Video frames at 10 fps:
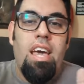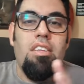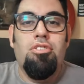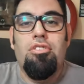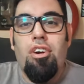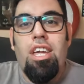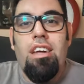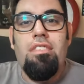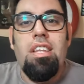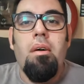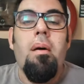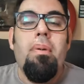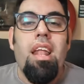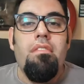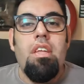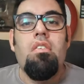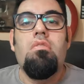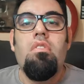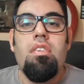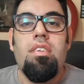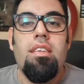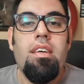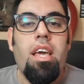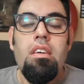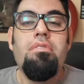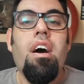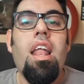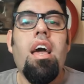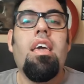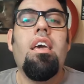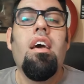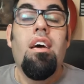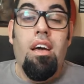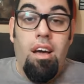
É isso, só queria vir dar uma palavrinha com vocês aí e falar que